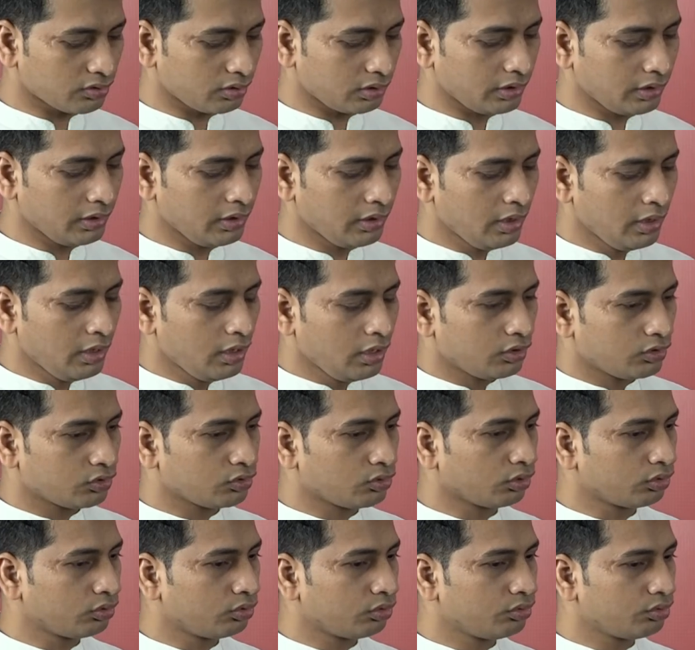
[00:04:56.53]
আসলে
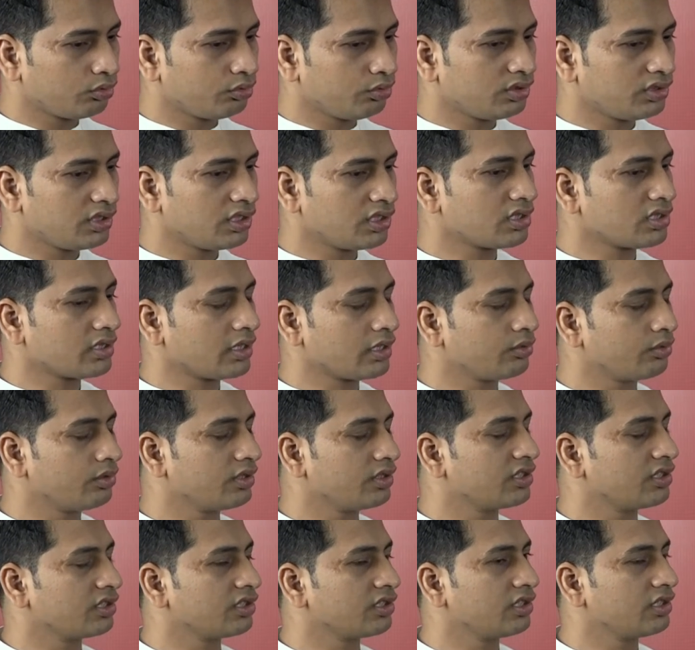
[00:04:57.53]
যতটুকু চেষ্টা
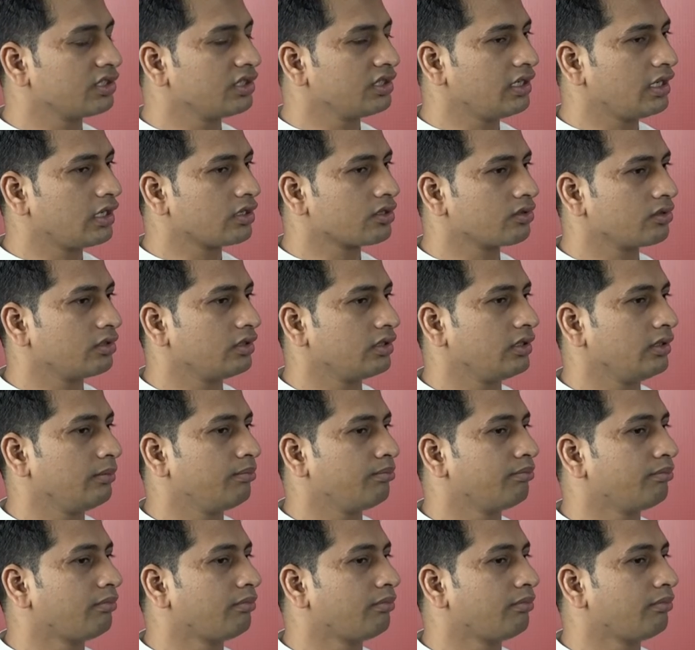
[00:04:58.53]
করেছে সেটি আসলে